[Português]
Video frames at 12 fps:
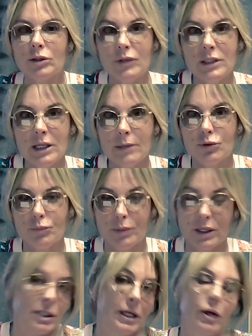fizemos
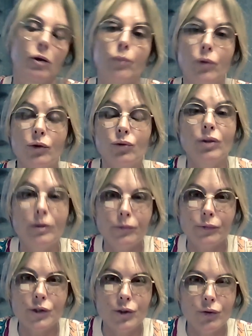para chegar a um ponto não
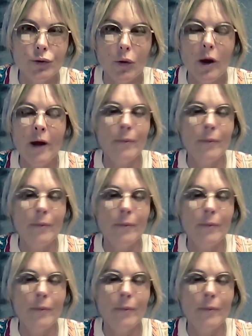funcionou.